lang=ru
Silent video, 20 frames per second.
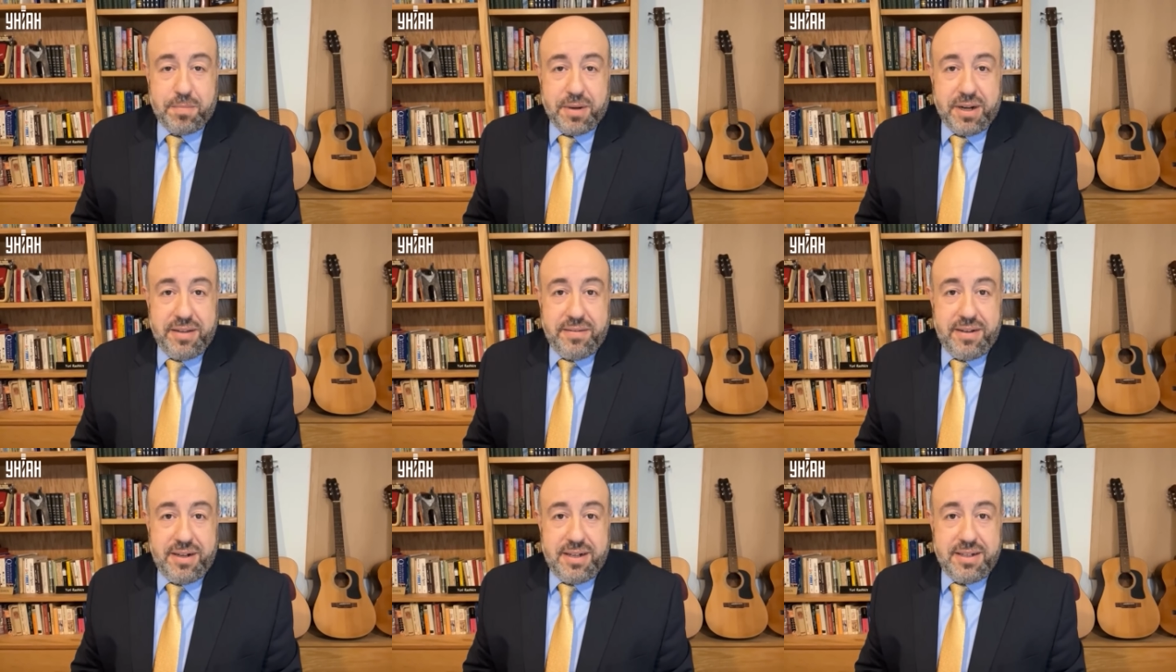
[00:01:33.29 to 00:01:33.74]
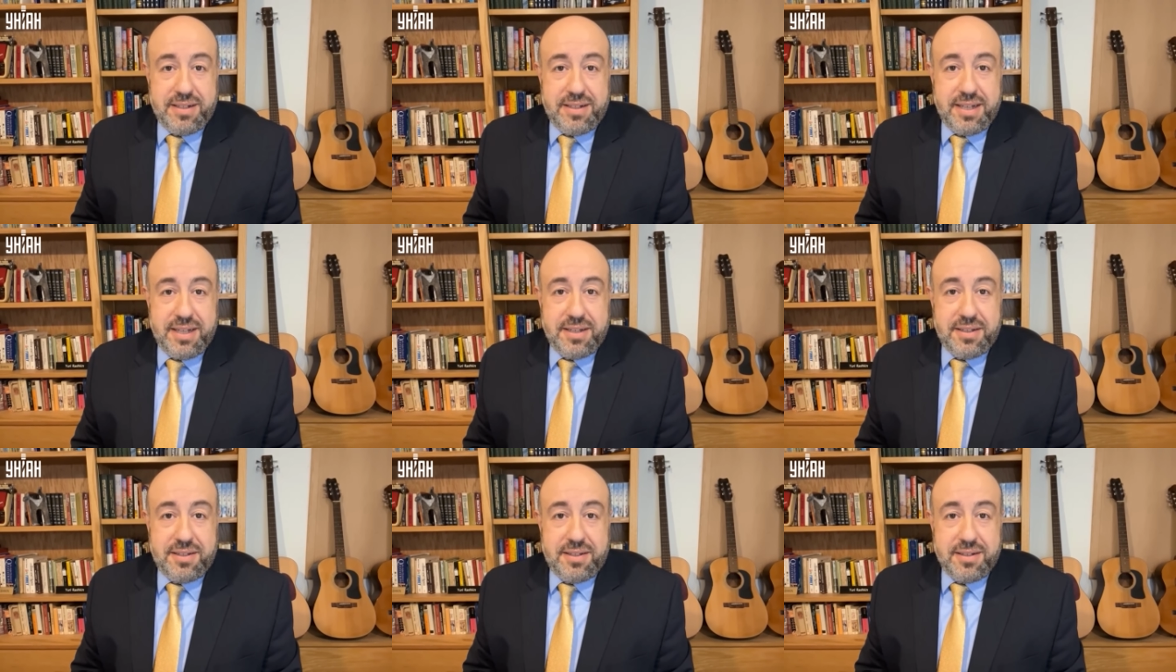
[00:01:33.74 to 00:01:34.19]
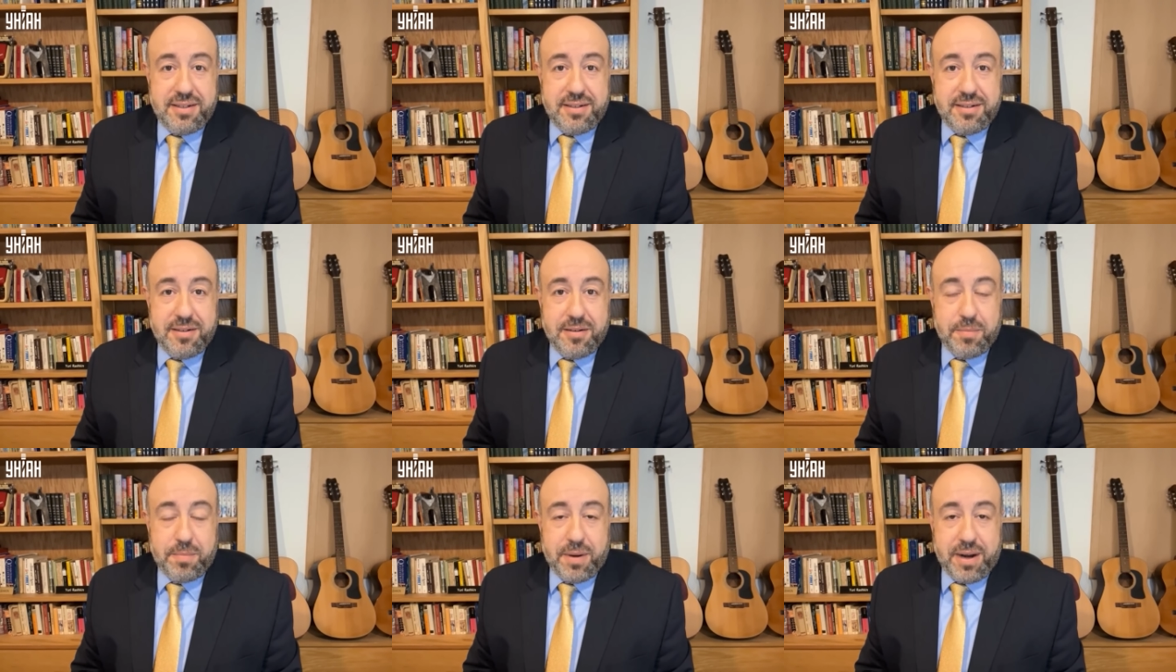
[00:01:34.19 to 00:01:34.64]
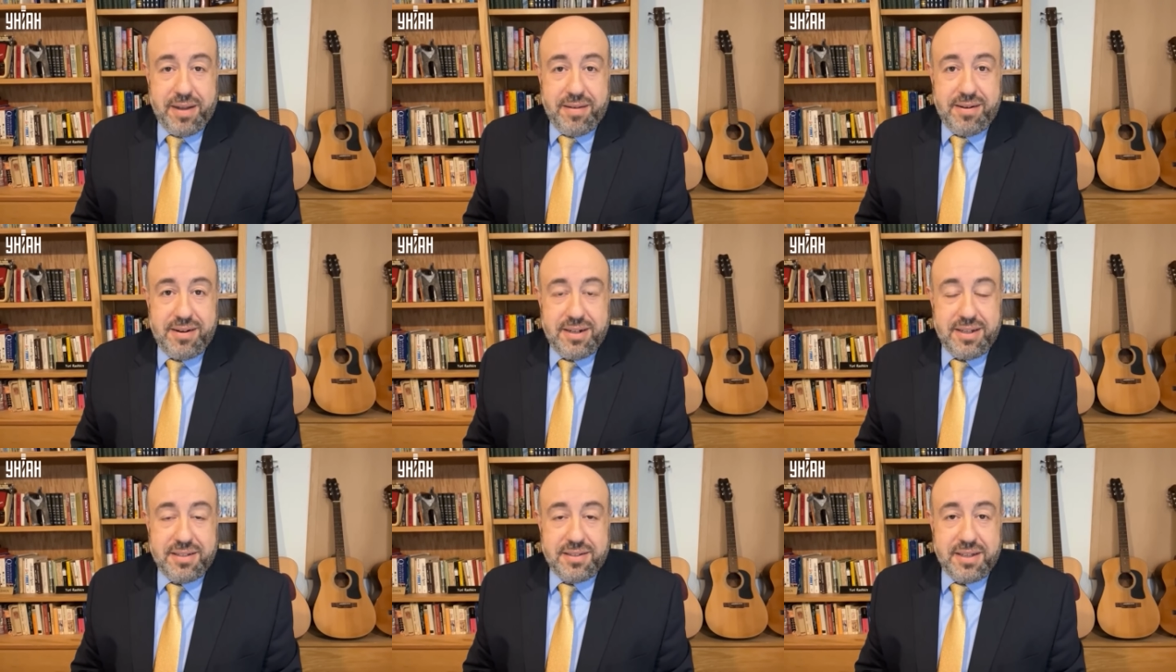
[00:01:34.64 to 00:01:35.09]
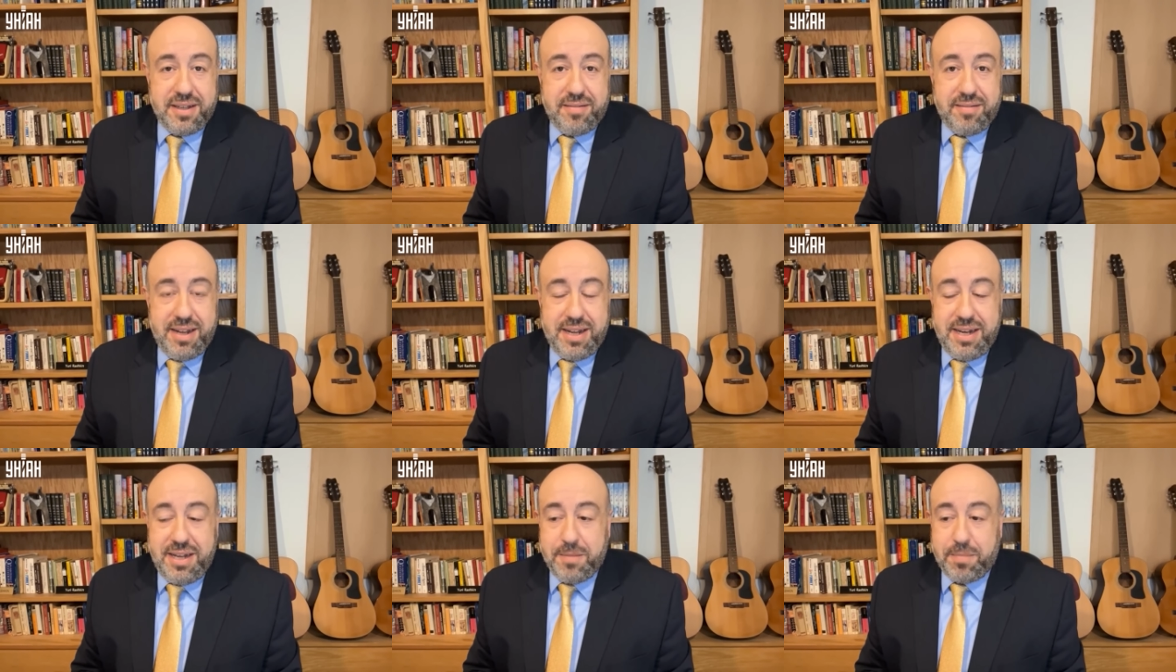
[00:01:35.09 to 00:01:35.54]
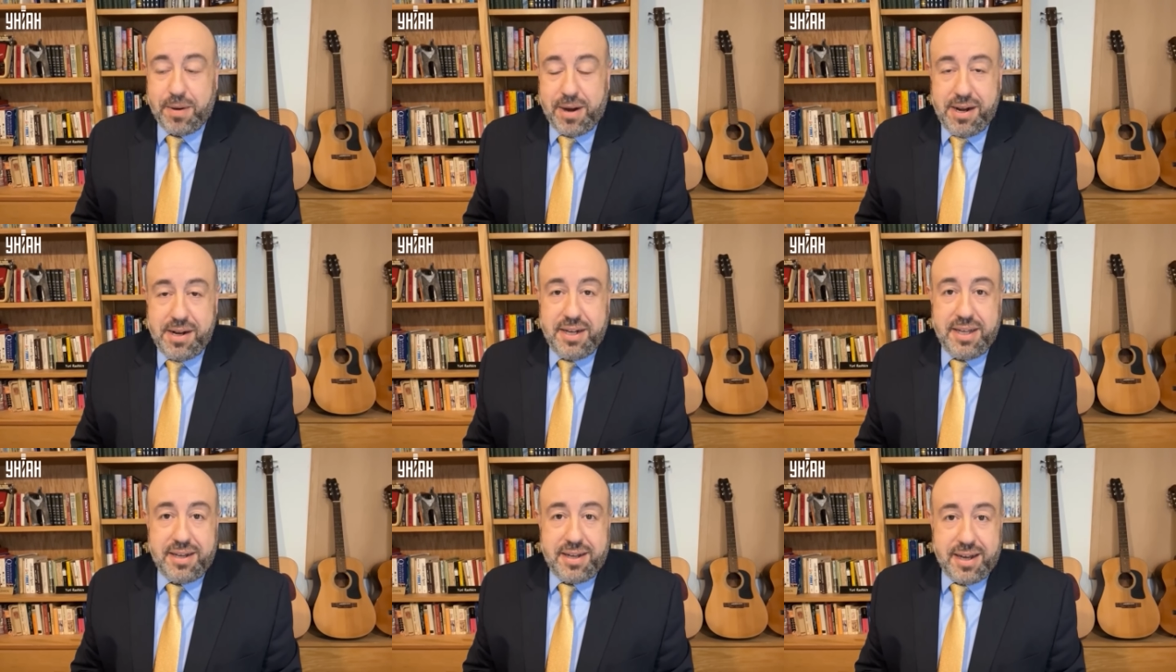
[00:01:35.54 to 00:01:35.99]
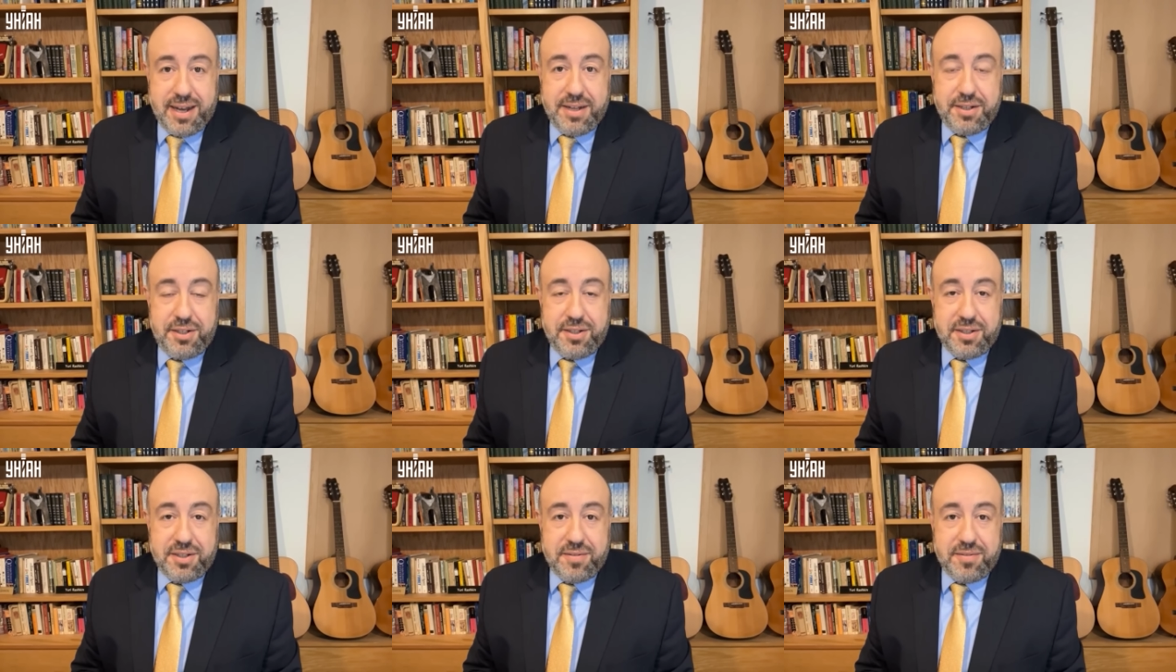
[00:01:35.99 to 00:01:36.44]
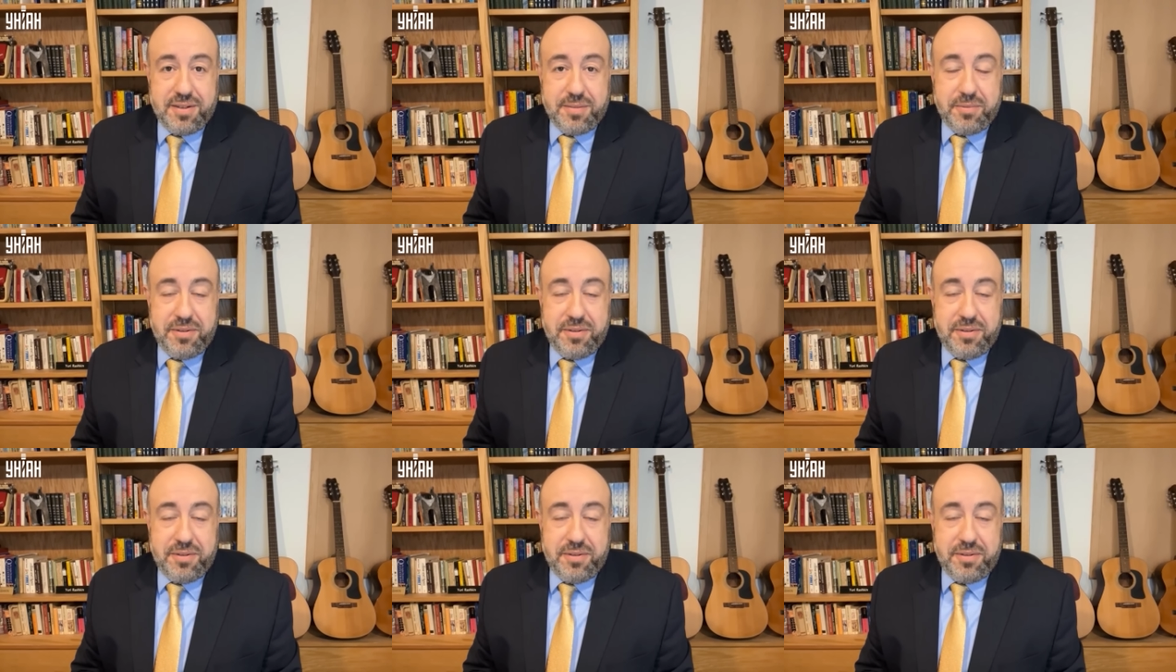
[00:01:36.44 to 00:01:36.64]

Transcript: проявили здесь э, правильное заявление, правильное качество.